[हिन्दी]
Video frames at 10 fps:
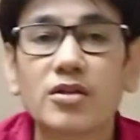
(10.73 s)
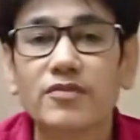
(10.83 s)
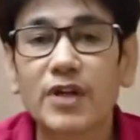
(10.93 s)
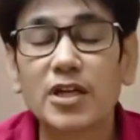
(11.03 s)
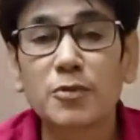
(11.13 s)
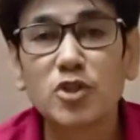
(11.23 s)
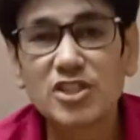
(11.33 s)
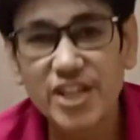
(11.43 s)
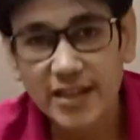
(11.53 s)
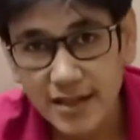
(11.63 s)
वेलकम टू
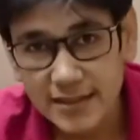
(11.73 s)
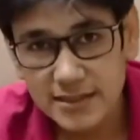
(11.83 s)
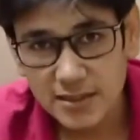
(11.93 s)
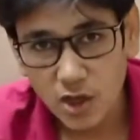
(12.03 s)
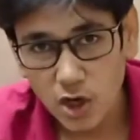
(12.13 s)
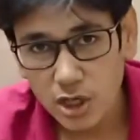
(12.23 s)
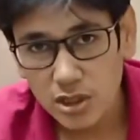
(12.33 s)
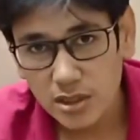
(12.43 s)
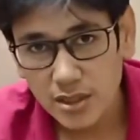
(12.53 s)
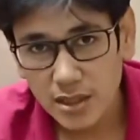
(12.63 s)
द चैनल गाइस
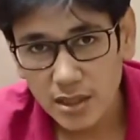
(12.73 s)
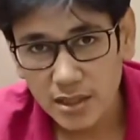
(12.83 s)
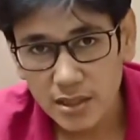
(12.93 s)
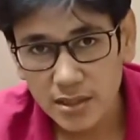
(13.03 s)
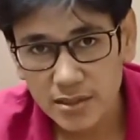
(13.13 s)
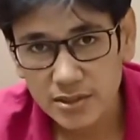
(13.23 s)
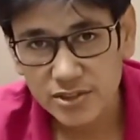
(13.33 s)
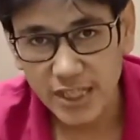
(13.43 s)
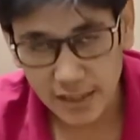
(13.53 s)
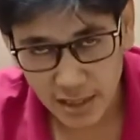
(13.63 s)
और
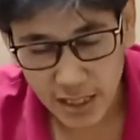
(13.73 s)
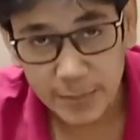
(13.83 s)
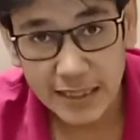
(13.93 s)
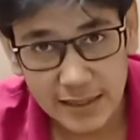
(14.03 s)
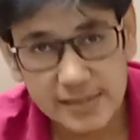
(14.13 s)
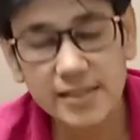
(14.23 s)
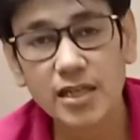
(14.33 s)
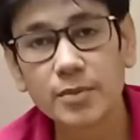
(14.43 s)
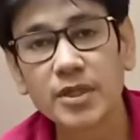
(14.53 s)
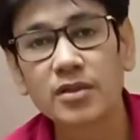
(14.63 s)
चैनल का नाम है देसी
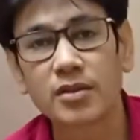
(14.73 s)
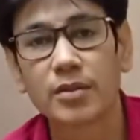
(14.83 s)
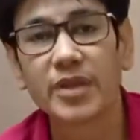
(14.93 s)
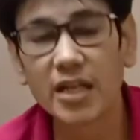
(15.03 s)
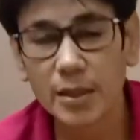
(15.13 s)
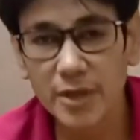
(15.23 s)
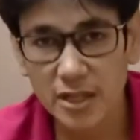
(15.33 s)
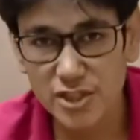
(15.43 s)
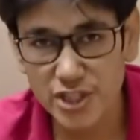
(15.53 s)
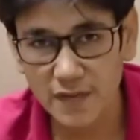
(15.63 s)
अर्बन मेरा नाम है
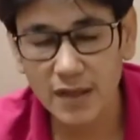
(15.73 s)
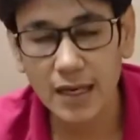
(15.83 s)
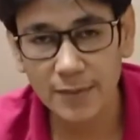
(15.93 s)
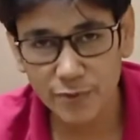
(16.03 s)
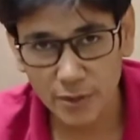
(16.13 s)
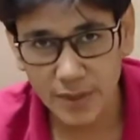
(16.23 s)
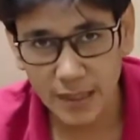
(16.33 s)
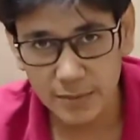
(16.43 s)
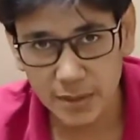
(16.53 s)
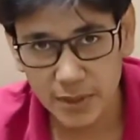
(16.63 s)
हर्ष चावला आई एम फ्रॉम
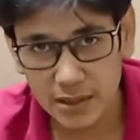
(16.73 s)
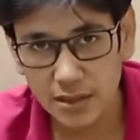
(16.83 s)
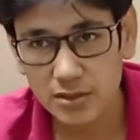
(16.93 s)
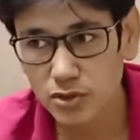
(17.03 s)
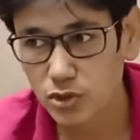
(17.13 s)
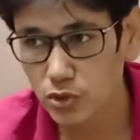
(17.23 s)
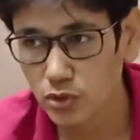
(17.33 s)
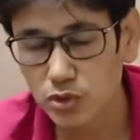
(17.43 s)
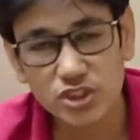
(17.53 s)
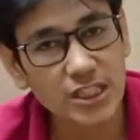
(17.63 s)
अहमदाबाद तो
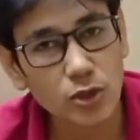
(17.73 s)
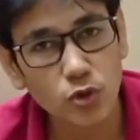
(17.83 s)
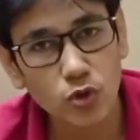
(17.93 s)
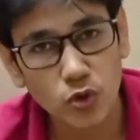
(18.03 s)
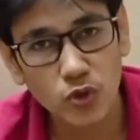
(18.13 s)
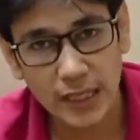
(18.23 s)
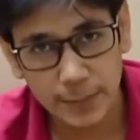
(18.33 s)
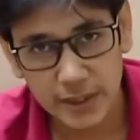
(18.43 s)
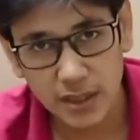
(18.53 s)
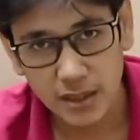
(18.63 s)
जिन लोगों को
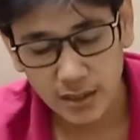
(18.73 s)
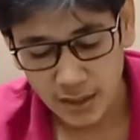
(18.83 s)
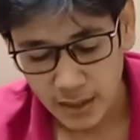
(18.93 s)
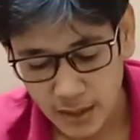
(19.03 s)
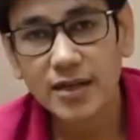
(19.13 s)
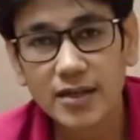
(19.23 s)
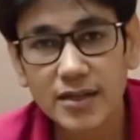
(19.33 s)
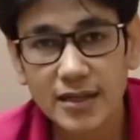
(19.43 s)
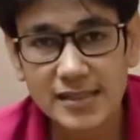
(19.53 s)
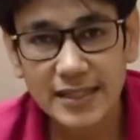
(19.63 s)
नहीं पता
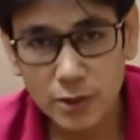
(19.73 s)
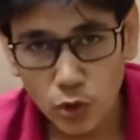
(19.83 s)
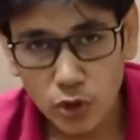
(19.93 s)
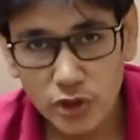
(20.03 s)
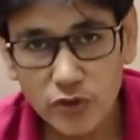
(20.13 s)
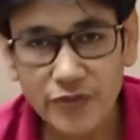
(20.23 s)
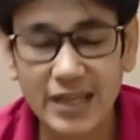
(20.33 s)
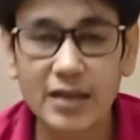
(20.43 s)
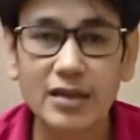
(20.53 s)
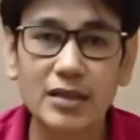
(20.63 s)
एज आई टोल्ड यू
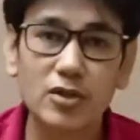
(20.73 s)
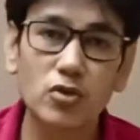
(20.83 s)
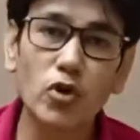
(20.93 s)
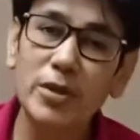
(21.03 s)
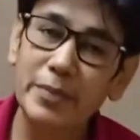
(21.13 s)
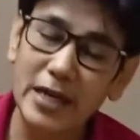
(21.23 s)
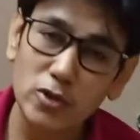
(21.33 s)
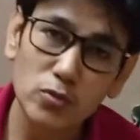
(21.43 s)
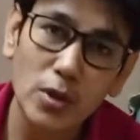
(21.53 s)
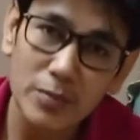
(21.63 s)
वी आर गोइंग बैक
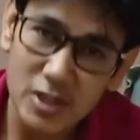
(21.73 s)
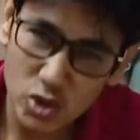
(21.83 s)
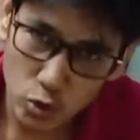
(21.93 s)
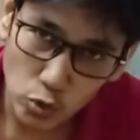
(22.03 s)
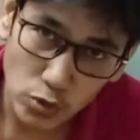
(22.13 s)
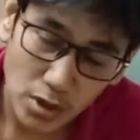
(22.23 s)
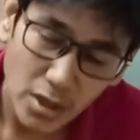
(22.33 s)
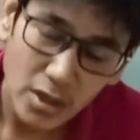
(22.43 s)
टू बॉम्बे सून